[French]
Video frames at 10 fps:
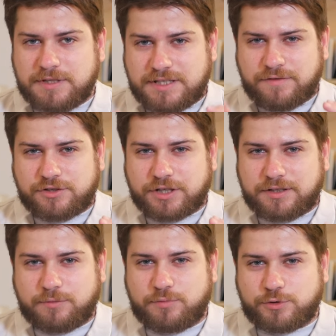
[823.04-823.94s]
Mais si votre
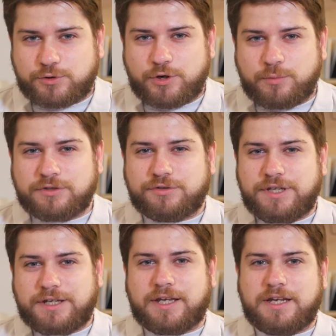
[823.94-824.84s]
jardin peut seulement être
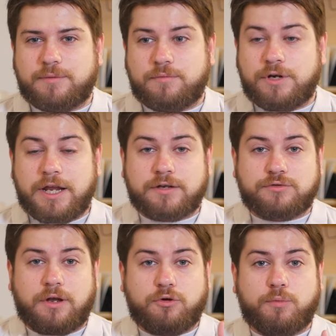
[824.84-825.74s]
décrit comme l'air
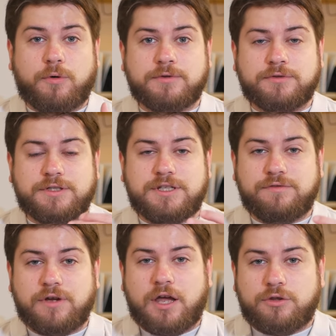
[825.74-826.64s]
sur la courbe
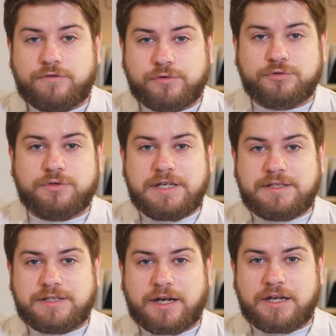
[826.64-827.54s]
représentative de la fonction
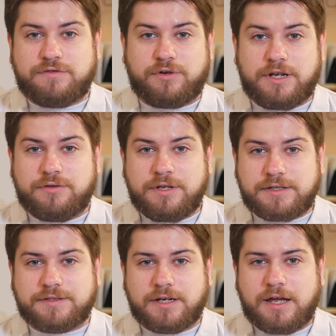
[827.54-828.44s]
x carré fois ln de
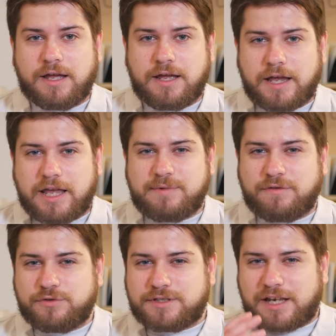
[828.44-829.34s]
x, eh bien
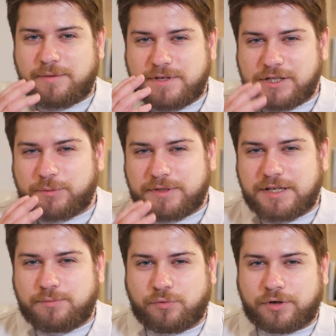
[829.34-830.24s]
vous serez bien
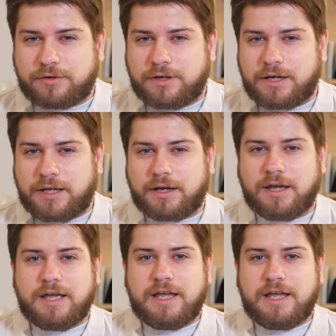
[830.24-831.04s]
embêté pour calculer l'air